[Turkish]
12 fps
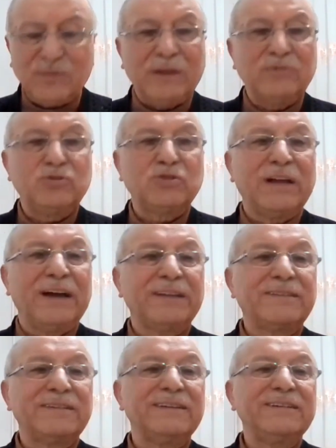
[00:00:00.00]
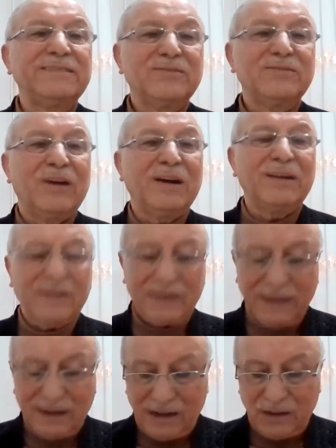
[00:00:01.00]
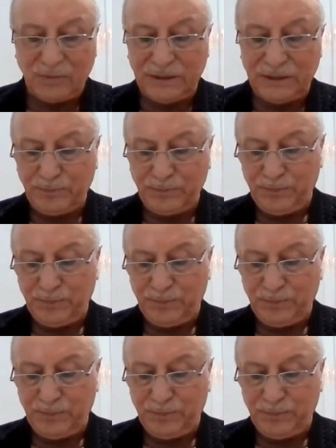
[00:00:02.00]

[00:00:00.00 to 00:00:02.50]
mevcudatı, varlıklar alemini